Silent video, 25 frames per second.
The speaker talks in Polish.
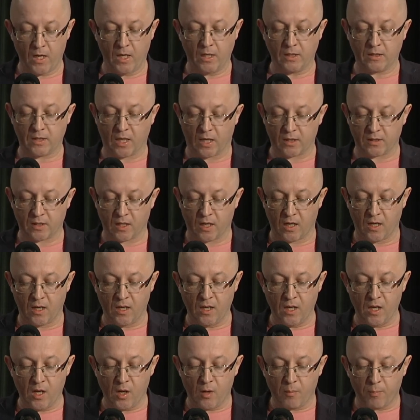Tata
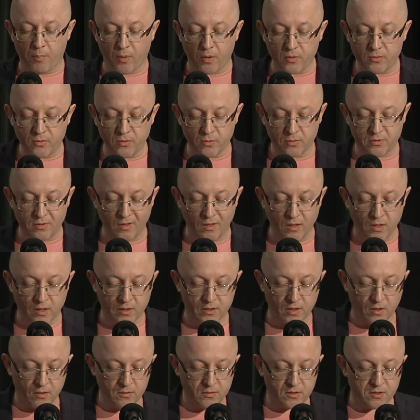podniósł
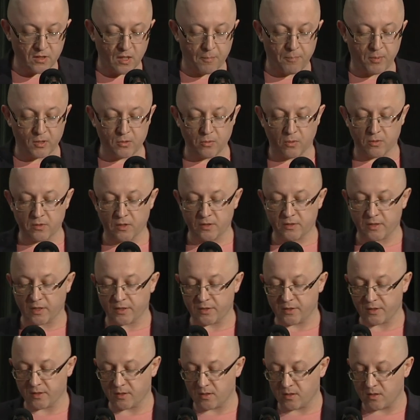leżący na podłodze
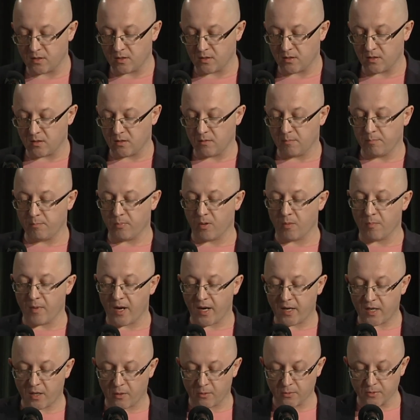zeszyt.
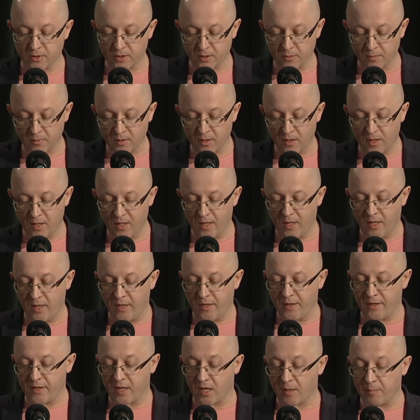Pomachał nim,
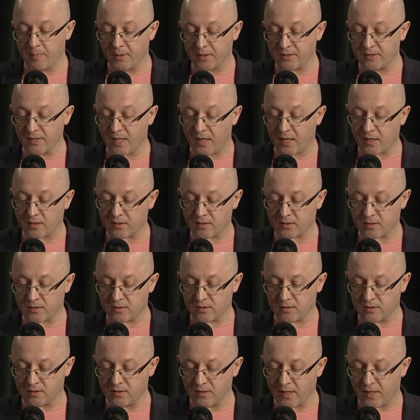jakby
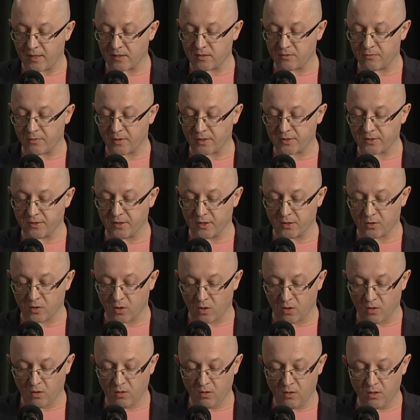znalazł, znalazł właśnie
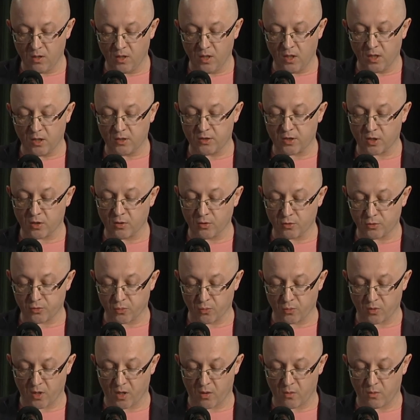to, czego
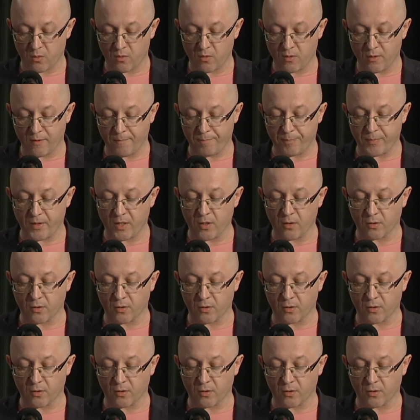szukał, i